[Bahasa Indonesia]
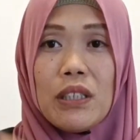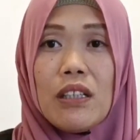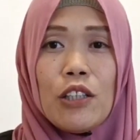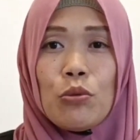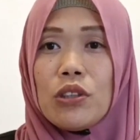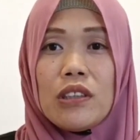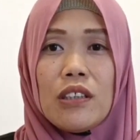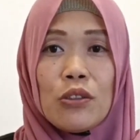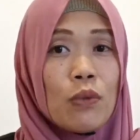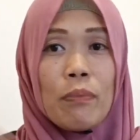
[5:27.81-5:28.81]
bindel itu
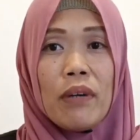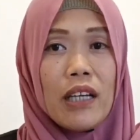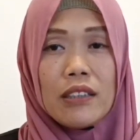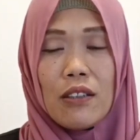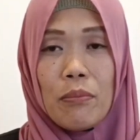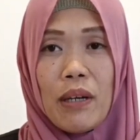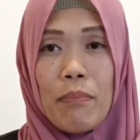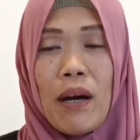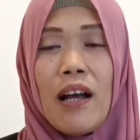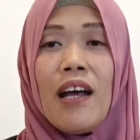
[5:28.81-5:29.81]
isinya 12 atau
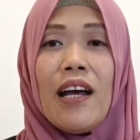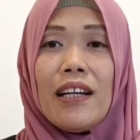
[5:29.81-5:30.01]
berapa